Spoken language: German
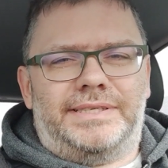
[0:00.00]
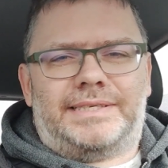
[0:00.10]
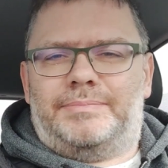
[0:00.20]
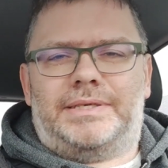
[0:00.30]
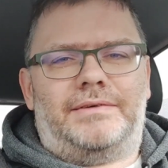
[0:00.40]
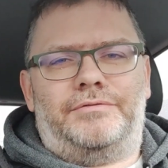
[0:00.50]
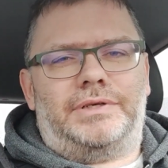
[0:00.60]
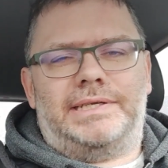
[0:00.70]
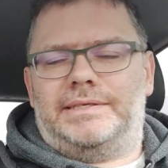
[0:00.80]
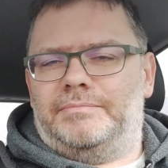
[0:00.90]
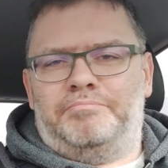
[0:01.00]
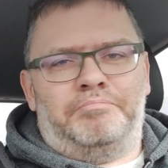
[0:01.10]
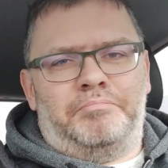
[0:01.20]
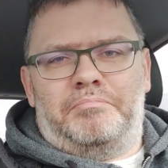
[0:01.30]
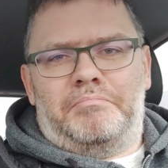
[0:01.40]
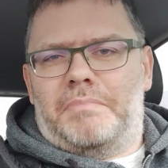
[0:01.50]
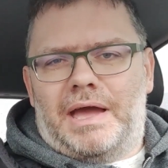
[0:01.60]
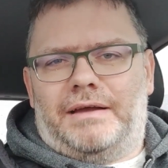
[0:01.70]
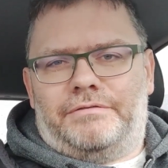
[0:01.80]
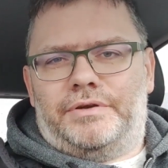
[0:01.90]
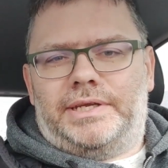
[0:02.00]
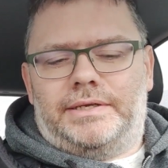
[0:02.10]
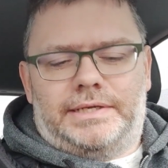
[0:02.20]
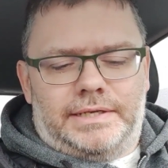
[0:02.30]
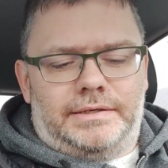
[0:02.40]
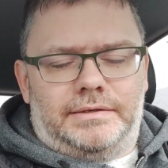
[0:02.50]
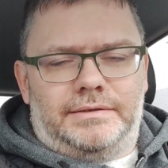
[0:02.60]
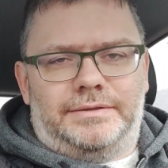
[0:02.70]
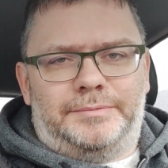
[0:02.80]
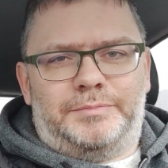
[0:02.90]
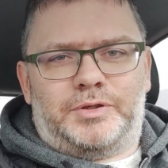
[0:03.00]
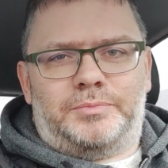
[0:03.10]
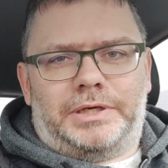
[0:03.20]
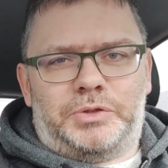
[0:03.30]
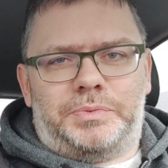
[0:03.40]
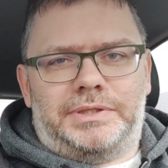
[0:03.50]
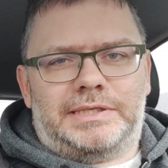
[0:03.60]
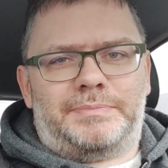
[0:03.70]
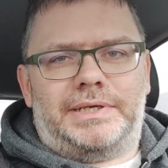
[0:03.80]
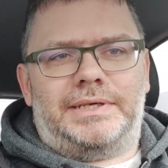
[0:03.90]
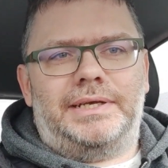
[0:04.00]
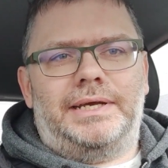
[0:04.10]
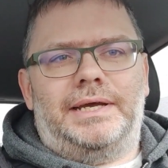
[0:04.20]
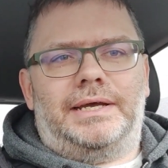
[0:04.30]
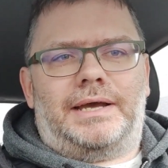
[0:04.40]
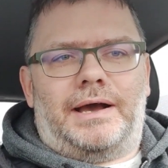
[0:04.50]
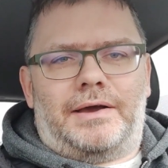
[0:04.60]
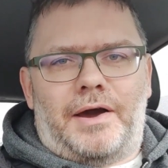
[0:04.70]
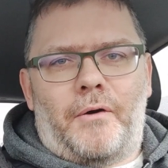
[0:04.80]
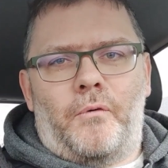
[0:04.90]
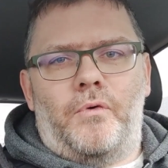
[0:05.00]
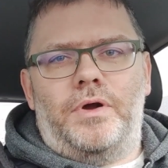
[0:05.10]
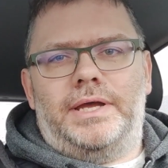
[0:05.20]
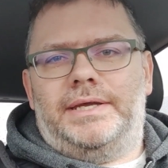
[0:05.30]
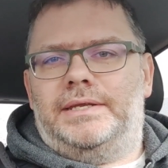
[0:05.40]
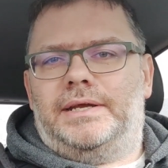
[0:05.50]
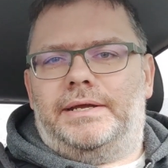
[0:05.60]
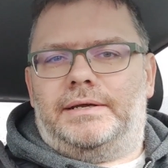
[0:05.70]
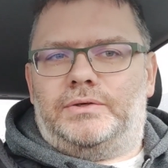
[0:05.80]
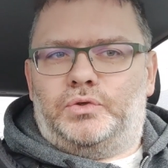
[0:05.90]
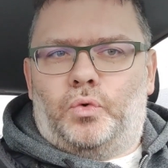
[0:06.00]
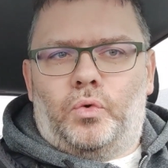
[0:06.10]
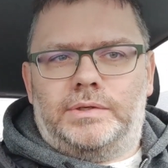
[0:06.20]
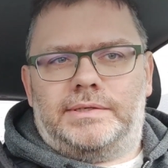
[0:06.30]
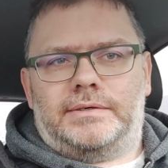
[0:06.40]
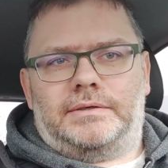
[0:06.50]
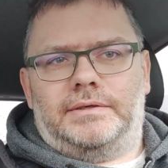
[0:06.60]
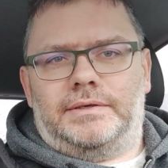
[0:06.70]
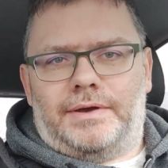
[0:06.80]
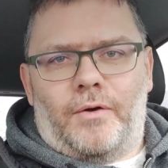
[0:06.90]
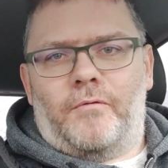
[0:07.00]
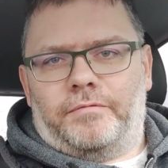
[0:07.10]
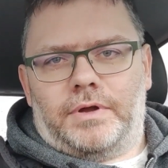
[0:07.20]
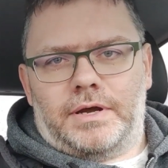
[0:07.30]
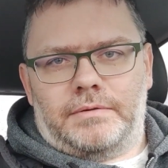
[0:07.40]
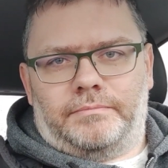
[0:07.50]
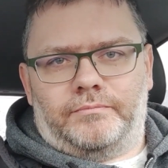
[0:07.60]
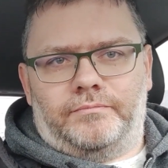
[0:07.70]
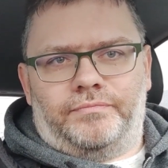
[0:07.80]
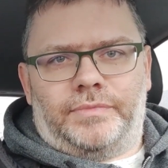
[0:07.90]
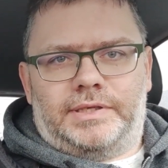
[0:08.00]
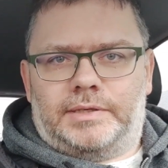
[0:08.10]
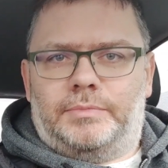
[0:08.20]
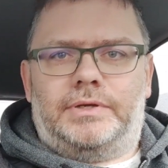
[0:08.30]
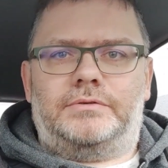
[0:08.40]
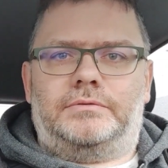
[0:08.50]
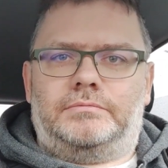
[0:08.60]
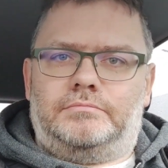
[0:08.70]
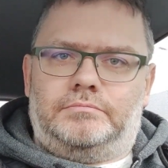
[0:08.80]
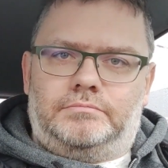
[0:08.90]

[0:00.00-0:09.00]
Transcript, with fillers: und es gibt ja wirklich merkwürdige Dinge. Ähm, zum Beispiel, dass man Kakao in einer Dose kaufen kann. Es gibt also